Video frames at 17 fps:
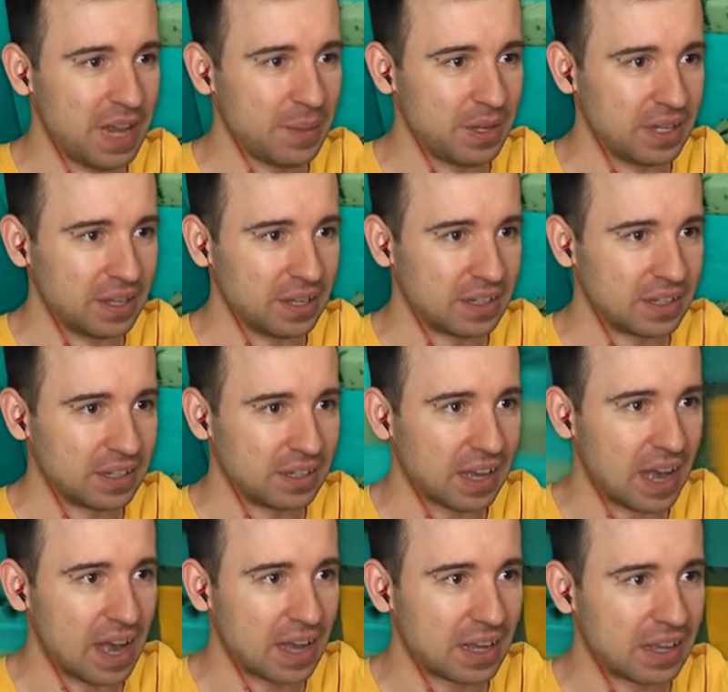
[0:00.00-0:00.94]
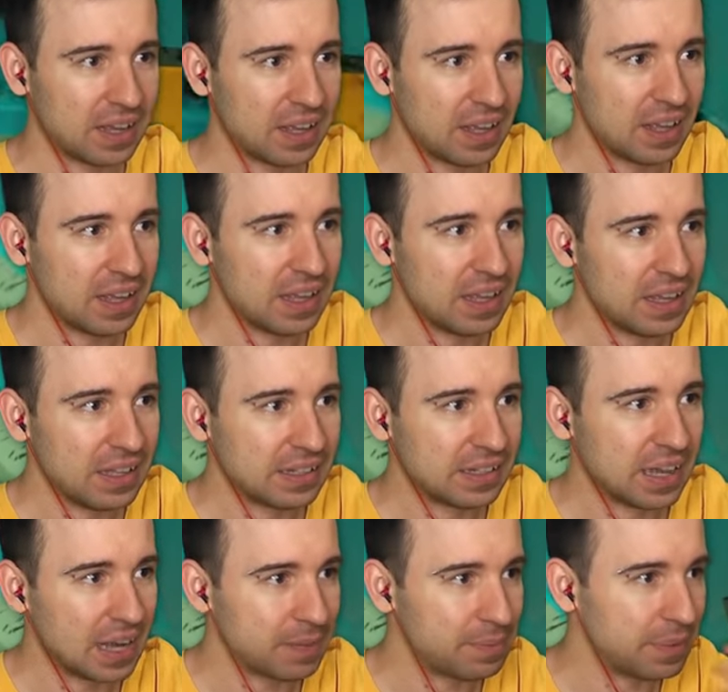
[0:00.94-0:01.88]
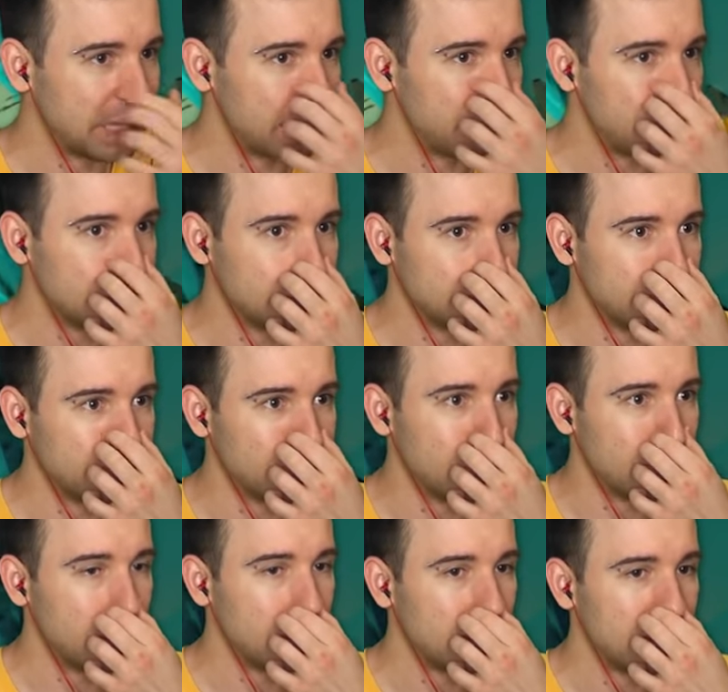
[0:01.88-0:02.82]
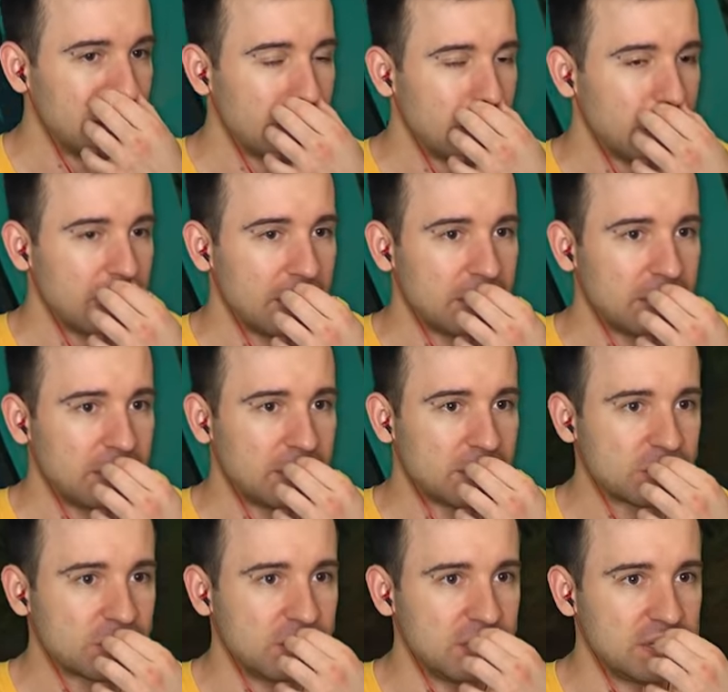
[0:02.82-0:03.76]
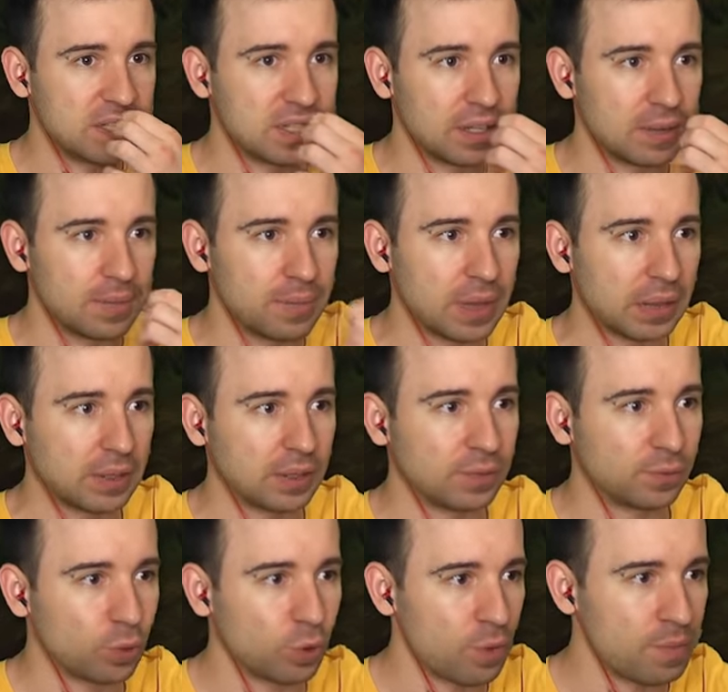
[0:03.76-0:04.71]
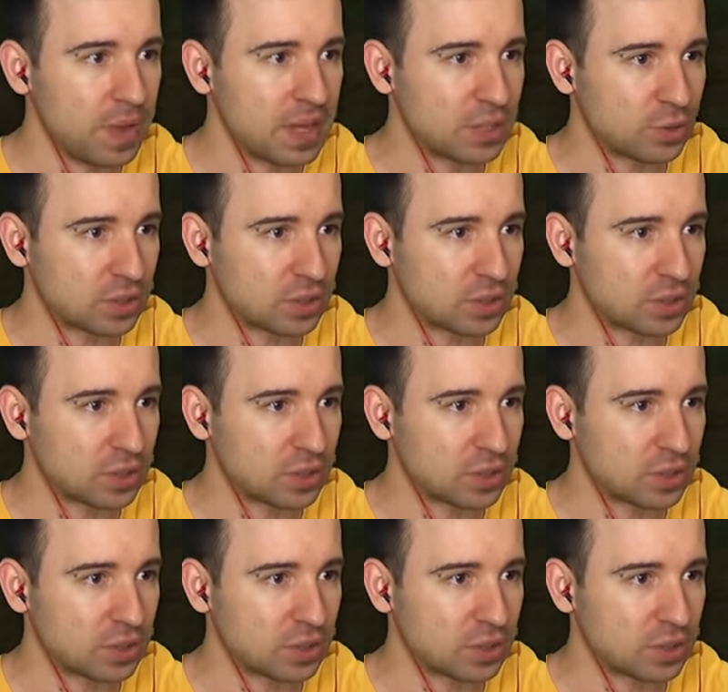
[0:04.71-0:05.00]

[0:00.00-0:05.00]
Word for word: времени. Как... Как бы нам это решить? Э, надо в другом